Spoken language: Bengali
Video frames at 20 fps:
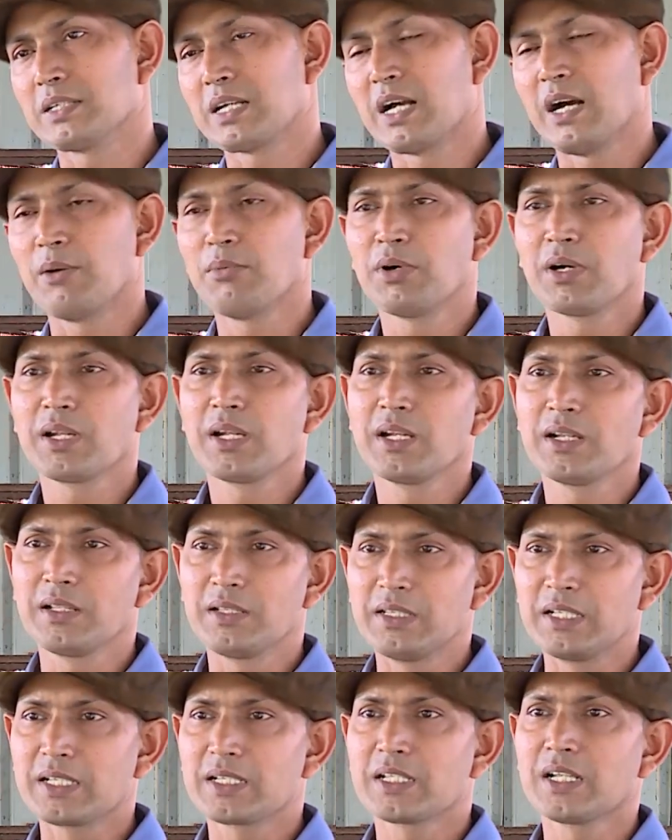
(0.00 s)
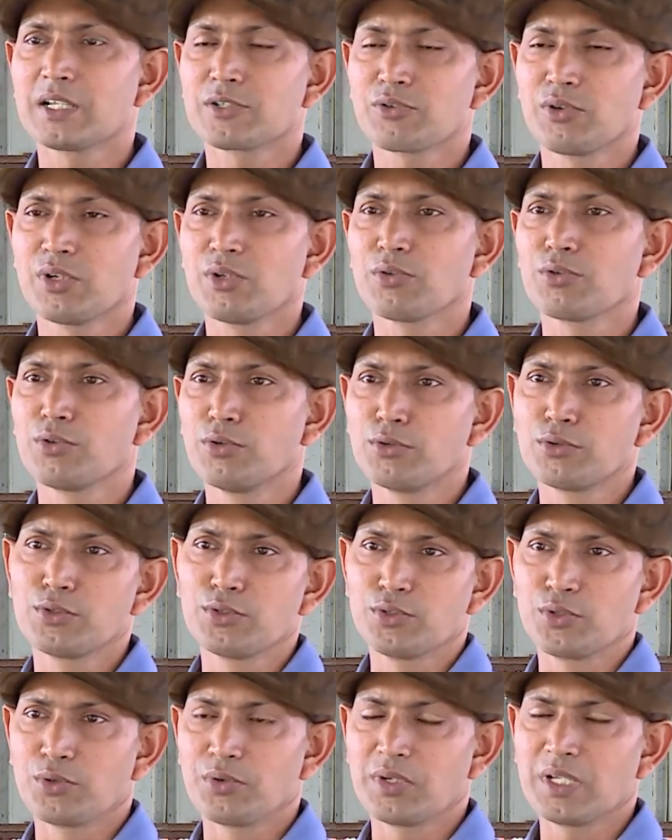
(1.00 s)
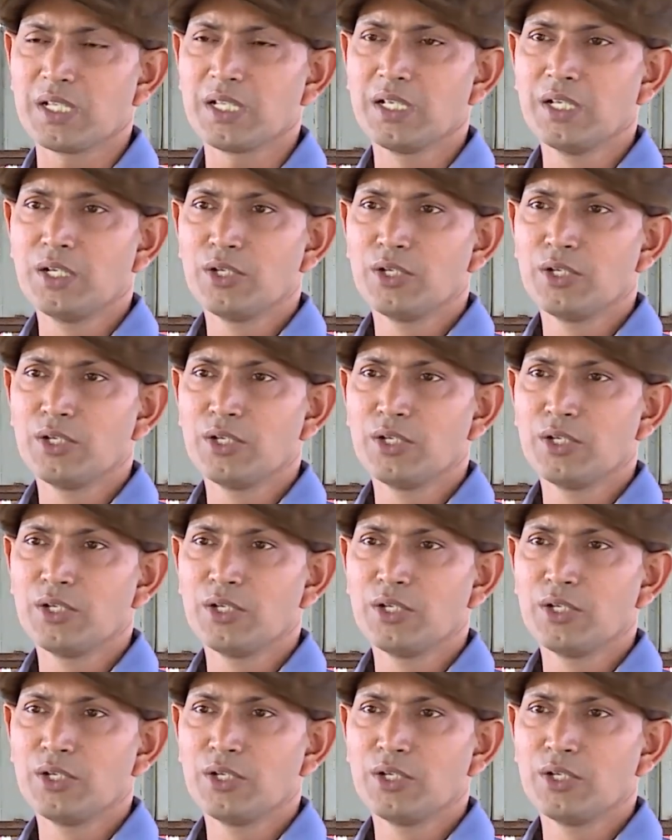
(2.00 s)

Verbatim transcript: খাবারের দিকটা আসলে অত্যন্ত জরুরি